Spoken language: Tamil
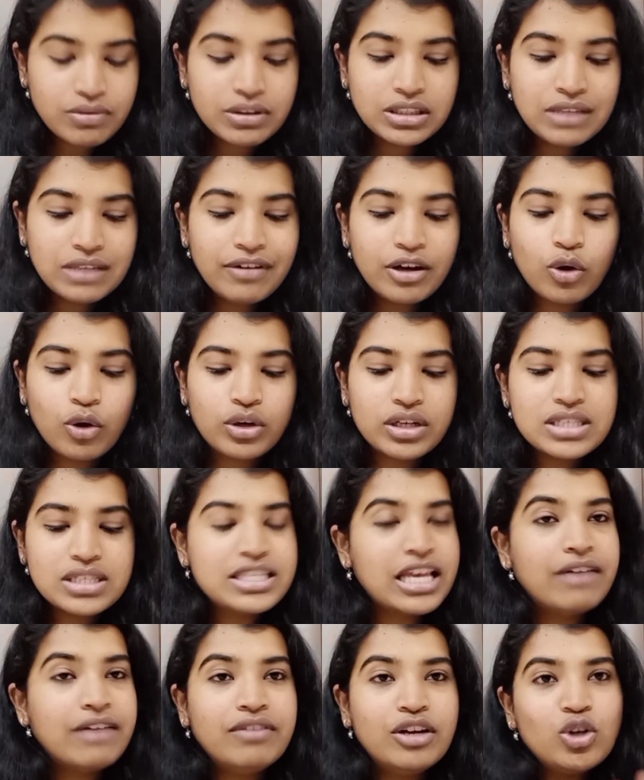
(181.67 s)
வந்து இவங்க ஒரு
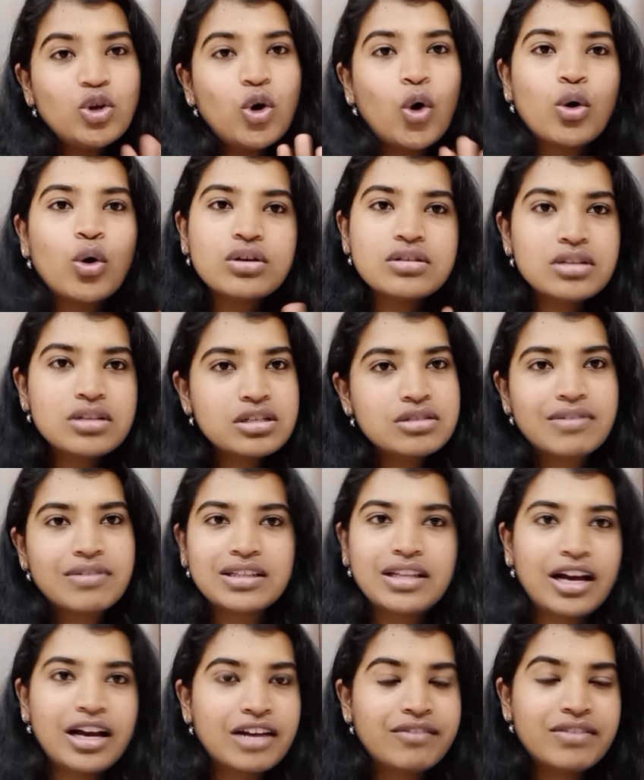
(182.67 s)
செவன் கோர்சஸ்
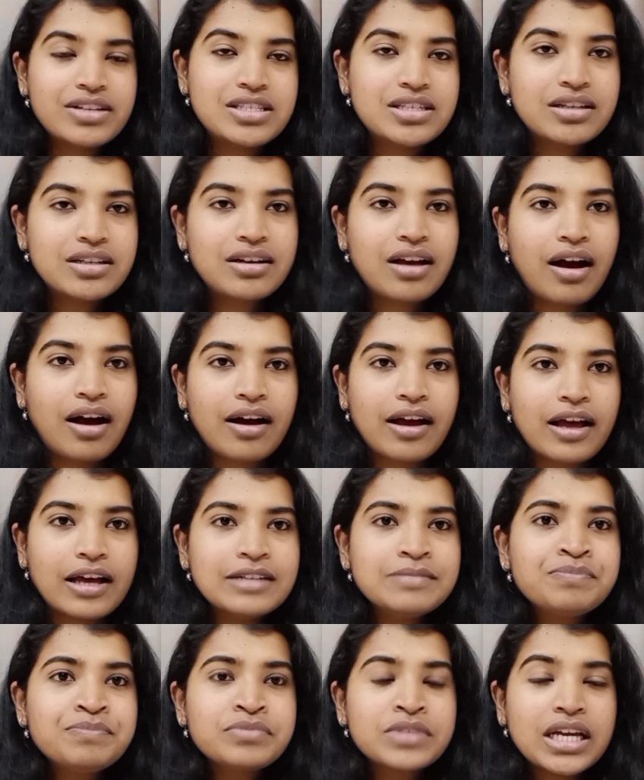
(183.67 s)
வந்து அங்கே வச்சுருக்காங்க
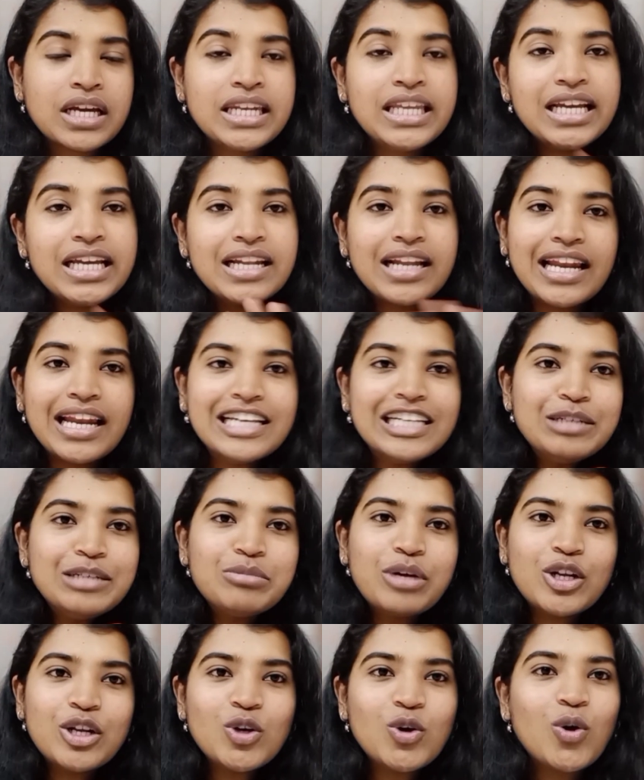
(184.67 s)
நீங்கள் நினைக்கிற
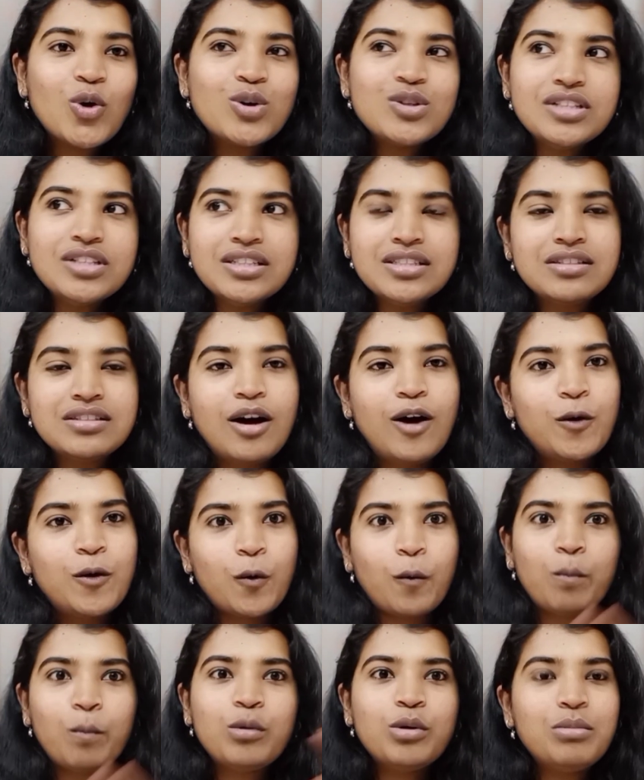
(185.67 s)
மாதிரி கோர்சஸ்னால்
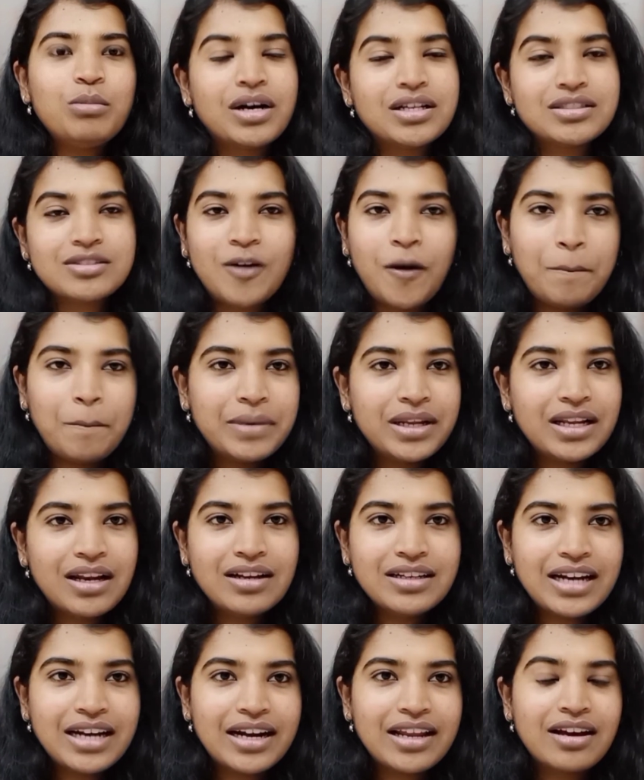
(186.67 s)
ரொம்ப மாதம்
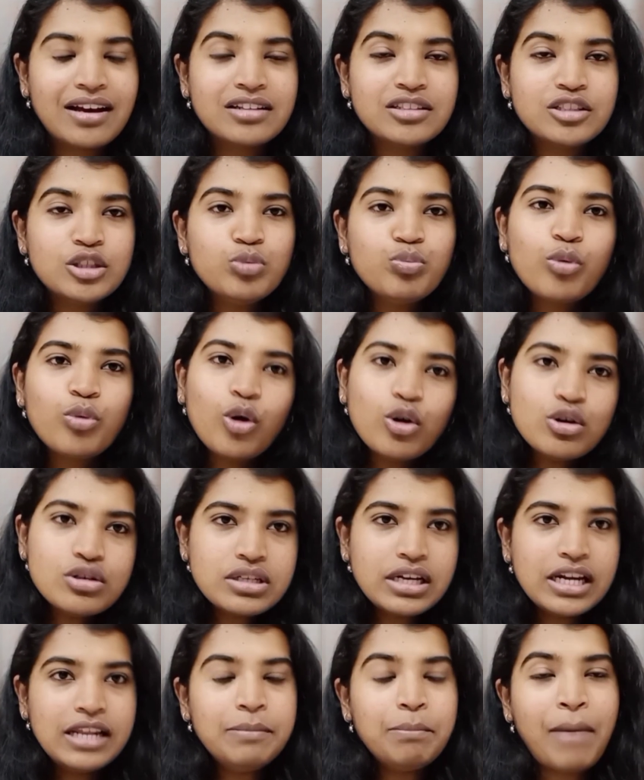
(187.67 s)
அப்படிலாம் கிடையாது
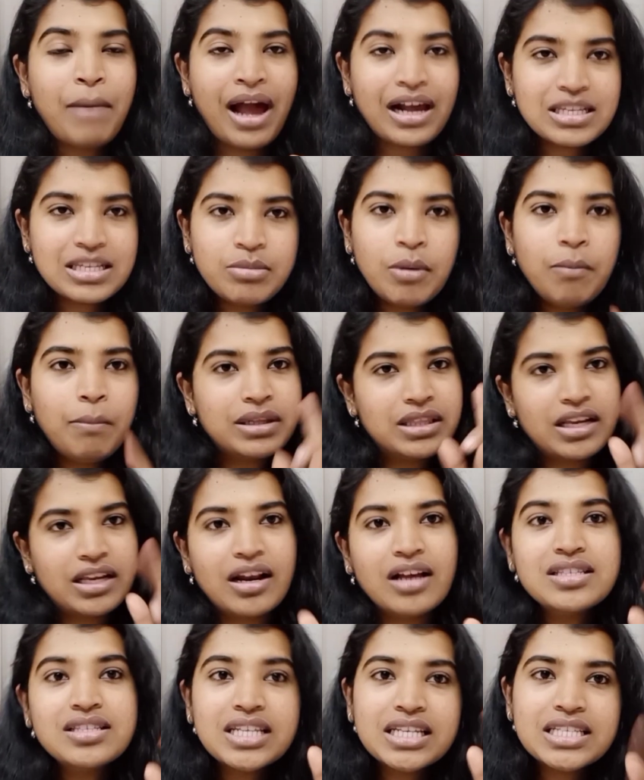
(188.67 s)
மோஸ்ட்லி மேக்ஸிமம்
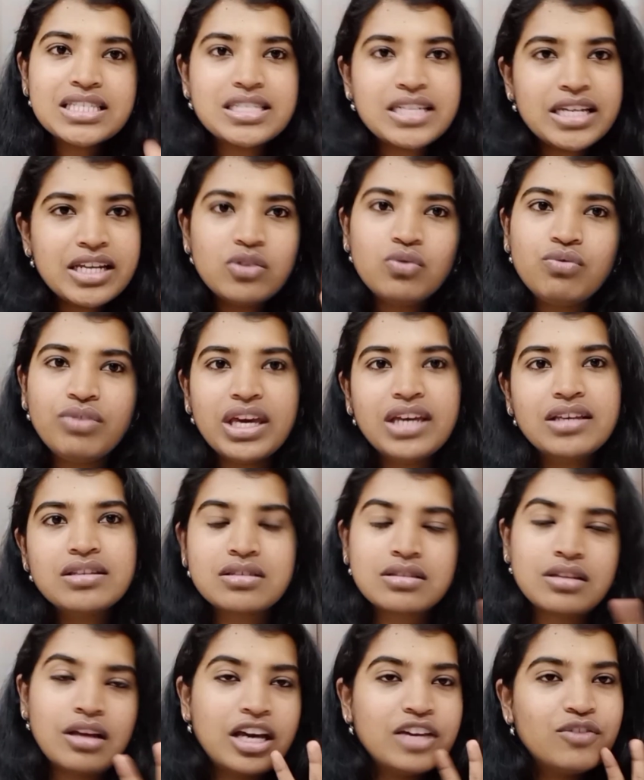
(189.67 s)
பார்த்தீங்கன்னா சிக்ஸ்டீன்
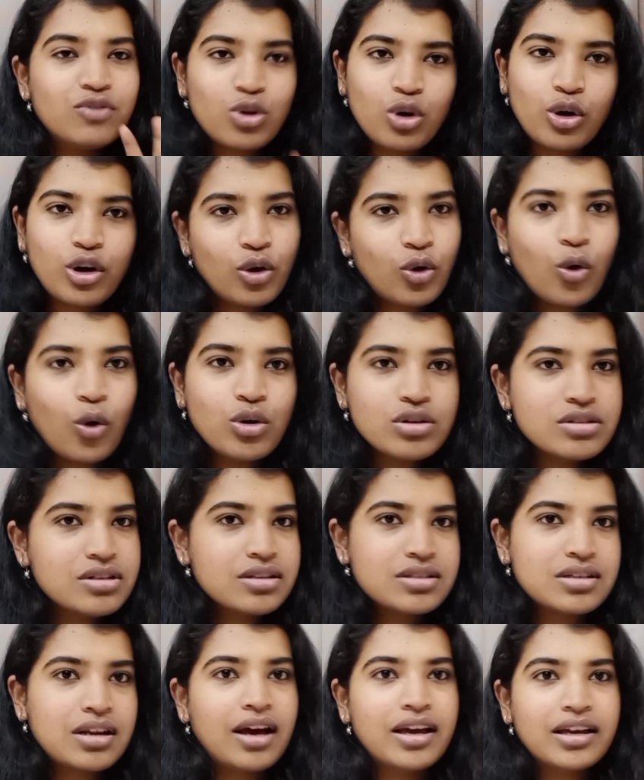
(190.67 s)
வீக்ஸ் தான் இவங்களோட
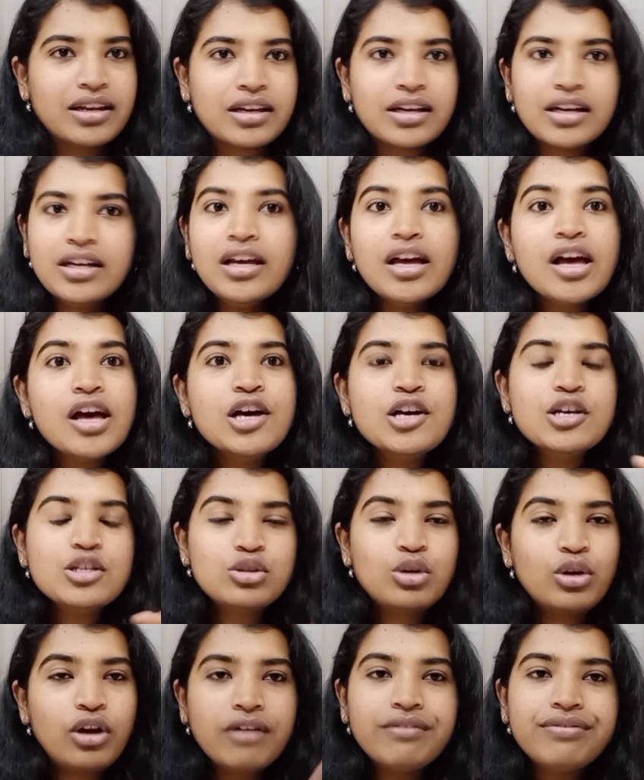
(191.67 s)
கோர்சஸ்லாம் இருக்குது
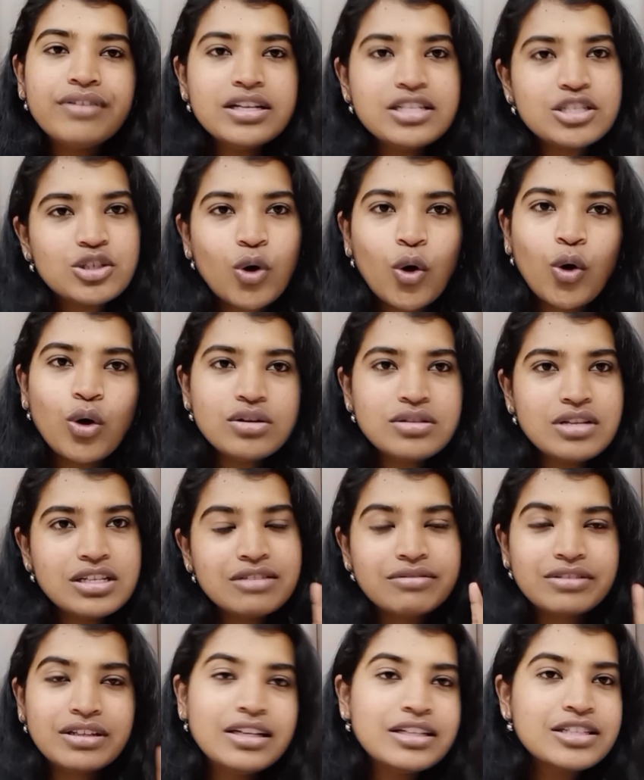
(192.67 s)
ஸோ நான் ஃபர்ஸ்ட்
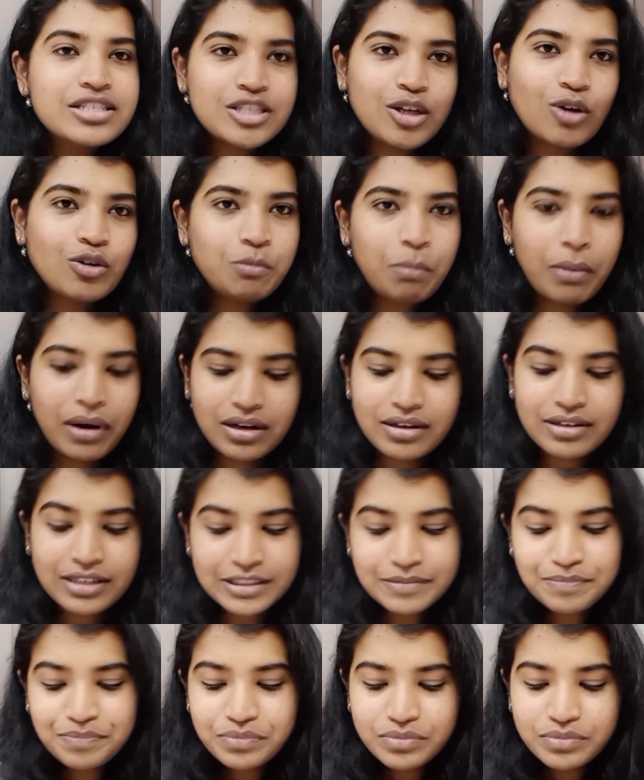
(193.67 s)
கோர்சஸ் வந்து லிஸ்ட் அவுட் பண்ணுறேன்